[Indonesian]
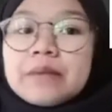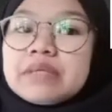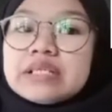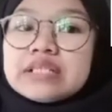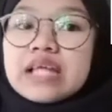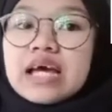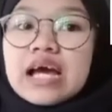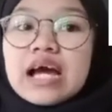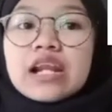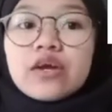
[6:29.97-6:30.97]

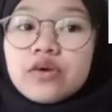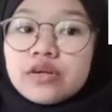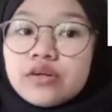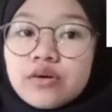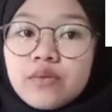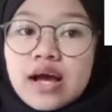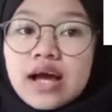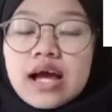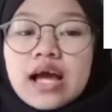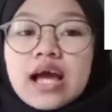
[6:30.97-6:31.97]
misla al
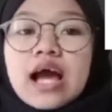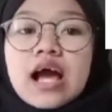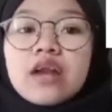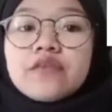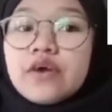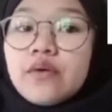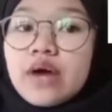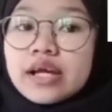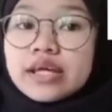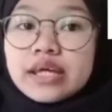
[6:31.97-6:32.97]
khodrawah
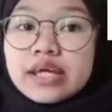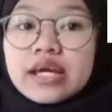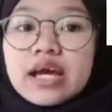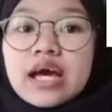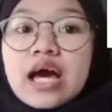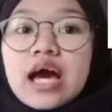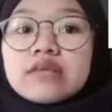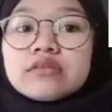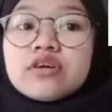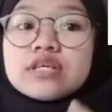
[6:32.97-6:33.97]
al-fawakih,
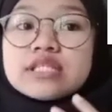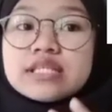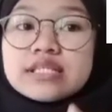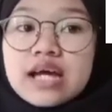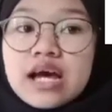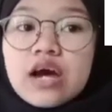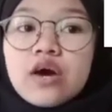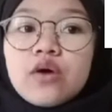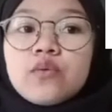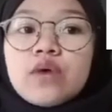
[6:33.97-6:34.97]
at-tazijah,
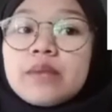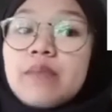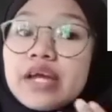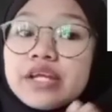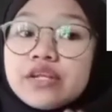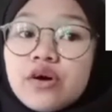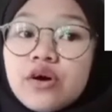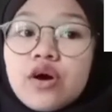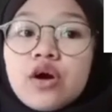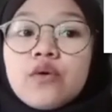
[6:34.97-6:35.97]
wal
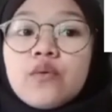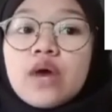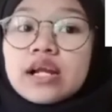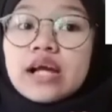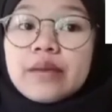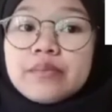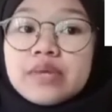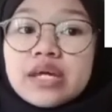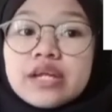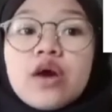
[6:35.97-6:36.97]
baido, wal
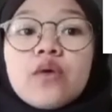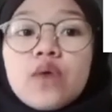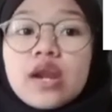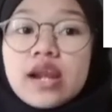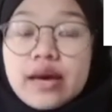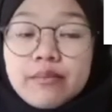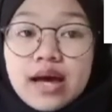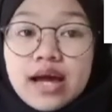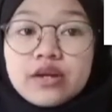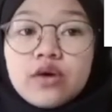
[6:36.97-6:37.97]
kabid, wal
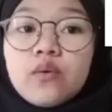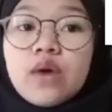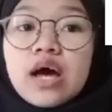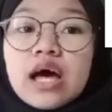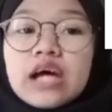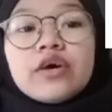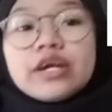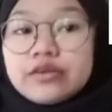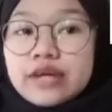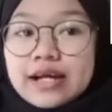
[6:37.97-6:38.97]
laban,
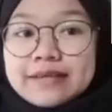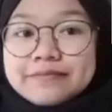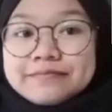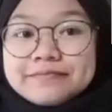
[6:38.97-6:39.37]
wal-ghoiruha